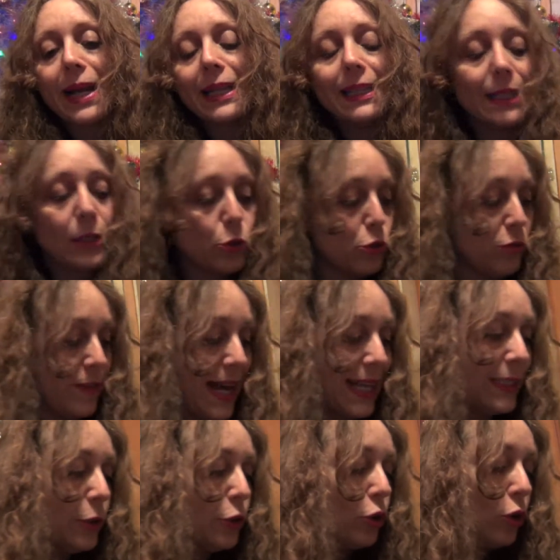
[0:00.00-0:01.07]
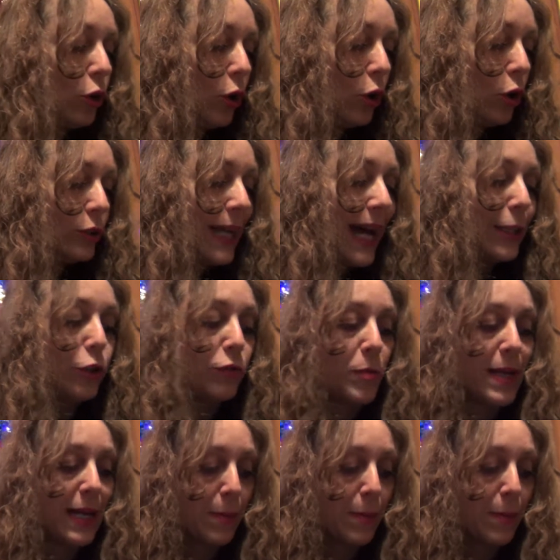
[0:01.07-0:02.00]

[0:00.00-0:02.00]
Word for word: pratica cosa ho fatto? Ho dato vabbè,